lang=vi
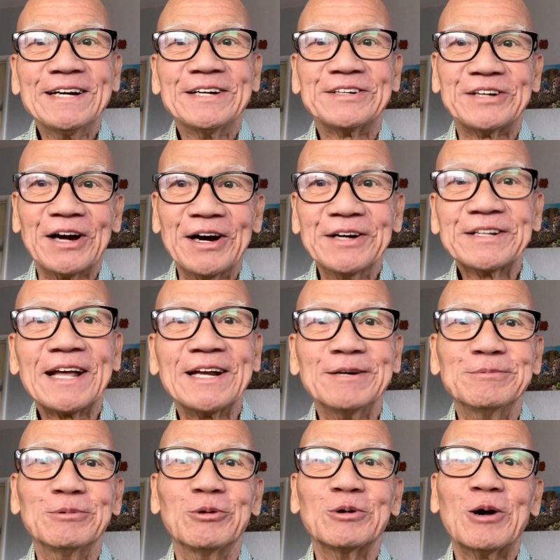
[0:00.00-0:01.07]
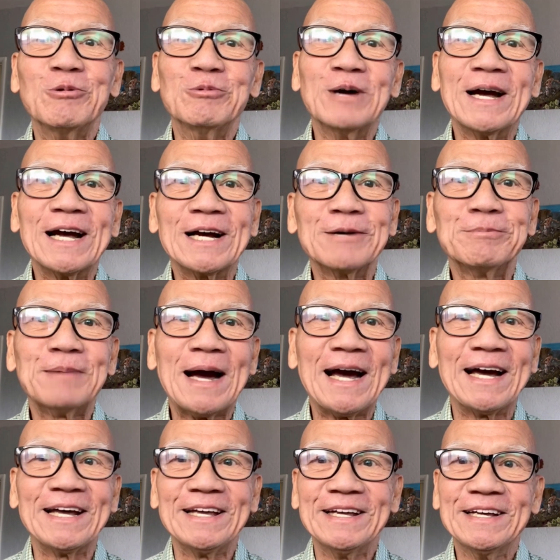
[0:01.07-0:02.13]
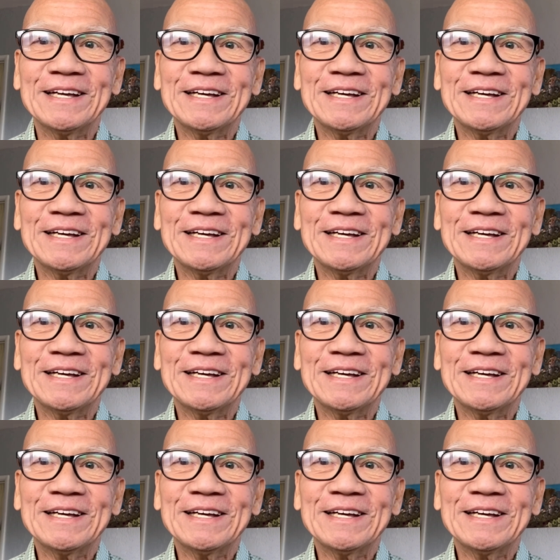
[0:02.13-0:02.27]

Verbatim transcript: trở thành một ông ăn mài